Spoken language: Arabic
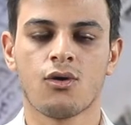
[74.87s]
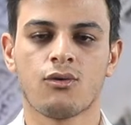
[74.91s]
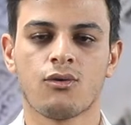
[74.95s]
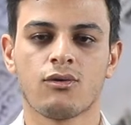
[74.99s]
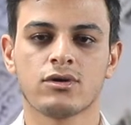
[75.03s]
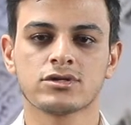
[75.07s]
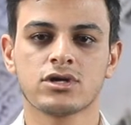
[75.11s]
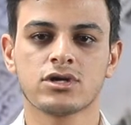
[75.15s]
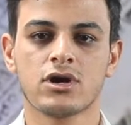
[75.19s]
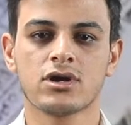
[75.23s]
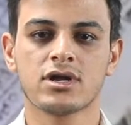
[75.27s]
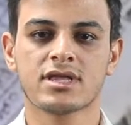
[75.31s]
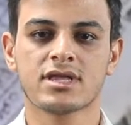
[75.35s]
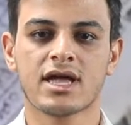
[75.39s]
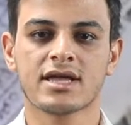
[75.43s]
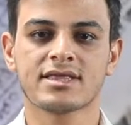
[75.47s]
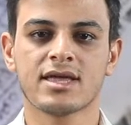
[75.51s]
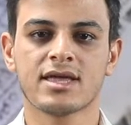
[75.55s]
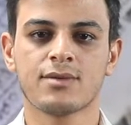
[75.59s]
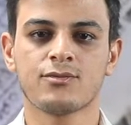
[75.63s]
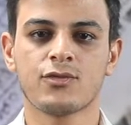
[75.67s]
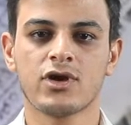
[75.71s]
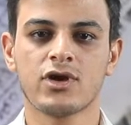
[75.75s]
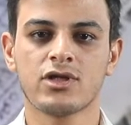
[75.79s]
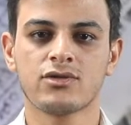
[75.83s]
وزارة
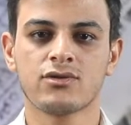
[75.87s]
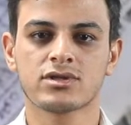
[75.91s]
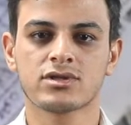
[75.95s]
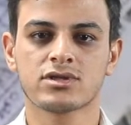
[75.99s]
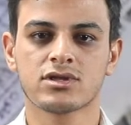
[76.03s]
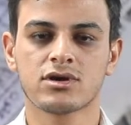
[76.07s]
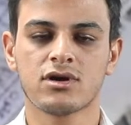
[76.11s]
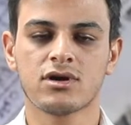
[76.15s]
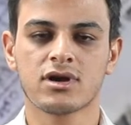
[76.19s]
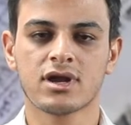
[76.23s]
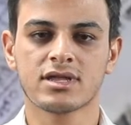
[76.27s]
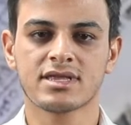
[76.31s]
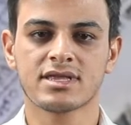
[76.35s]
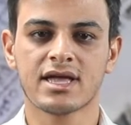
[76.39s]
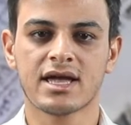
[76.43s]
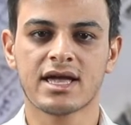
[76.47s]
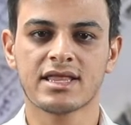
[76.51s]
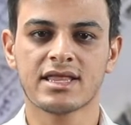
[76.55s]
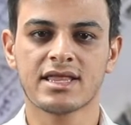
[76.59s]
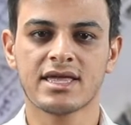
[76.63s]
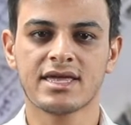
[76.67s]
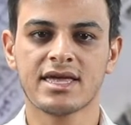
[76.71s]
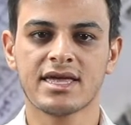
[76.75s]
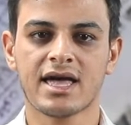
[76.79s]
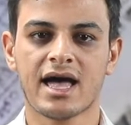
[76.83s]
التموين والتجارة
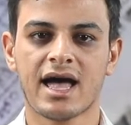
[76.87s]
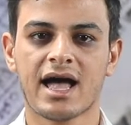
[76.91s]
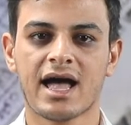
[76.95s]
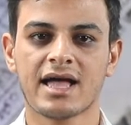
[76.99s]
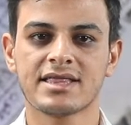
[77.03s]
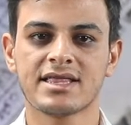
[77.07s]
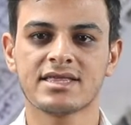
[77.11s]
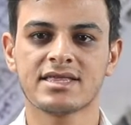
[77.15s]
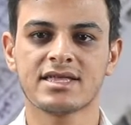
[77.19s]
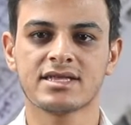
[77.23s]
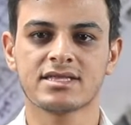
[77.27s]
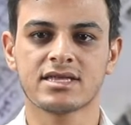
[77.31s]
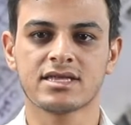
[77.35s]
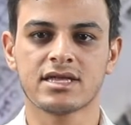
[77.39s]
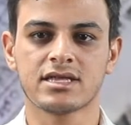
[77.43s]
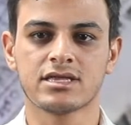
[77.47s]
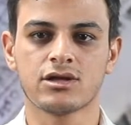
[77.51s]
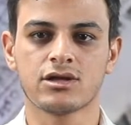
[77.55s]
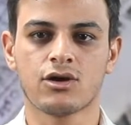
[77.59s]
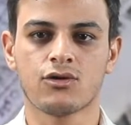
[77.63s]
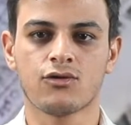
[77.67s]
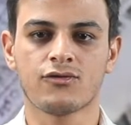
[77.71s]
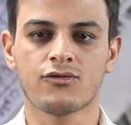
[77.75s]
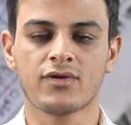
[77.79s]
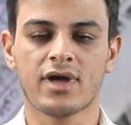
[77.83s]
الداخلية أعلنت
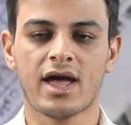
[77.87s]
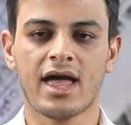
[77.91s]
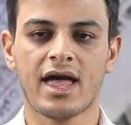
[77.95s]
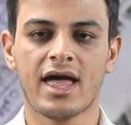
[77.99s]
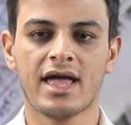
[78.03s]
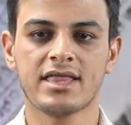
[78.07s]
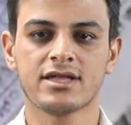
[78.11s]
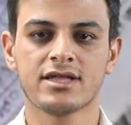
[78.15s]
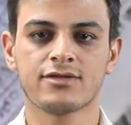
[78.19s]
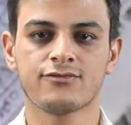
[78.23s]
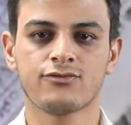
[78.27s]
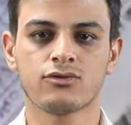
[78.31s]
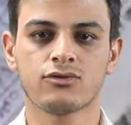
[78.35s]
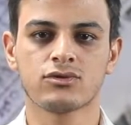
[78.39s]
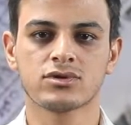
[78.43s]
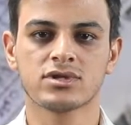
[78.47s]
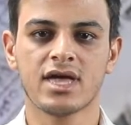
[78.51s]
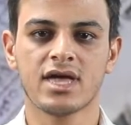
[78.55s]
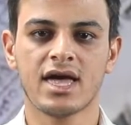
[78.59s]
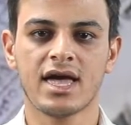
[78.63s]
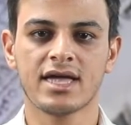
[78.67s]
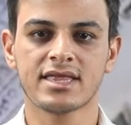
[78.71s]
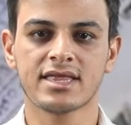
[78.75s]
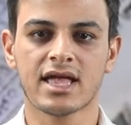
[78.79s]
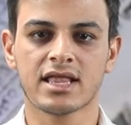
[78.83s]
أنه في حالة
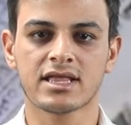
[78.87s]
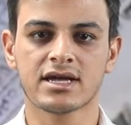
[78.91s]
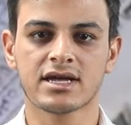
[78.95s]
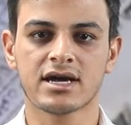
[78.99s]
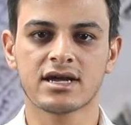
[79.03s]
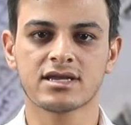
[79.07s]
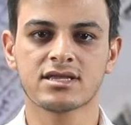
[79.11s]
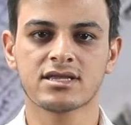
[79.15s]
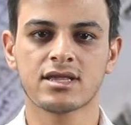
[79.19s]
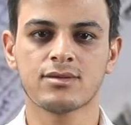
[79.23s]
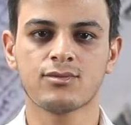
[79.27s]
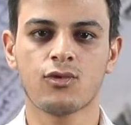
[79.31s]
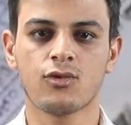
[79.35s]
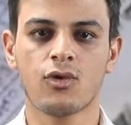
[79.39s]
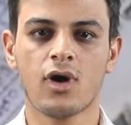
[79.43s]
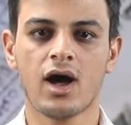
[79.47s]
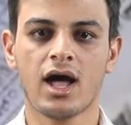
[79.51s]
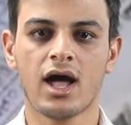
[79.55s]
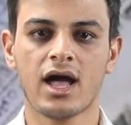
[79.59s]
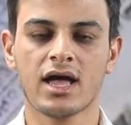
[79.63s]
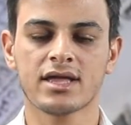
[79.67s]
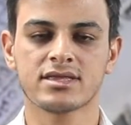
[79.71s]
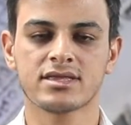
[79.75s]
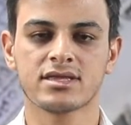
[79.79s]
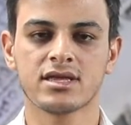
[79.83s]
فقدان الكارت
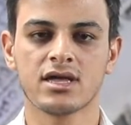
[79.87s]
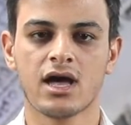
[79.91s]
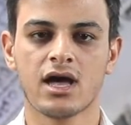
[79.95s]
الموحد